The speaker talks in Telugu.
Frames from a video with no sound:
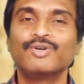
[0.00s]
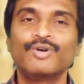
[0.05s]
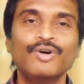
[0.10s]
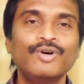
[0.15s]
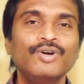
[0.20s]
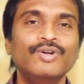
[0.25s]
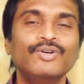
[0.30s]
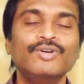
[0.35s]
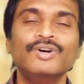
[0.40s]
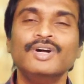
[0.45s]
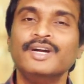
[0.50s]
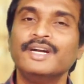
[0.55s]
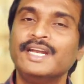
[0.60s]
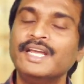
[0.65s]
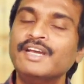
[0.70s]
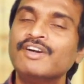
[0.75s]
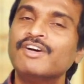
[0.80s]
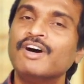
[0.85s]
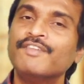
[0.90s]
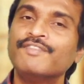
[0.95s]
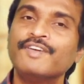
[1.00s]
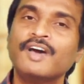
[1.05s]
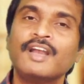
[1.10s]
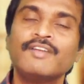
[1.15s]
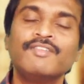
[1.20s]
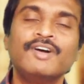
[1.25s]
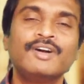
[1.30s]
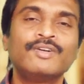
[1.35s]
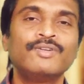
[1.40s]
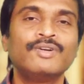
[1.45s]
రెండు టీ కాఫీ
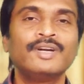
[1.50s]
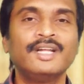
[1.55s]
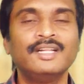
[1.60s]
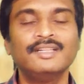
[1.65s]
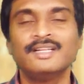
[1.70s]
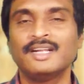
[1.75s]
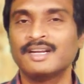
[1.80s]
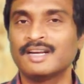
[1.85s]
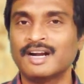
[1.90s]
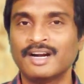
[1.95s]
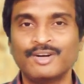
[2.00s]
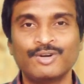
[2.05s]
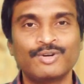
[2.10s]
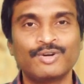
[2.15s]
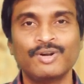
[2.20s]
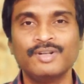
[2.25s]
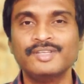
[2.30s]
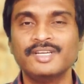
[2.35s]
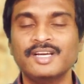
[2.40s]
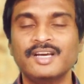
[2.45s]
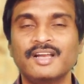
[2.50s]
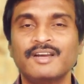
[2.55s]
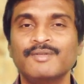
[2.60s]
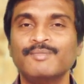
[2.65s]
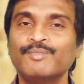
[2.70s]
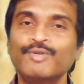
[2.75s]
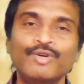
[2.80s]
అలవాటు ఉంటే దాన్ని కంట్రోల్ చేయాలి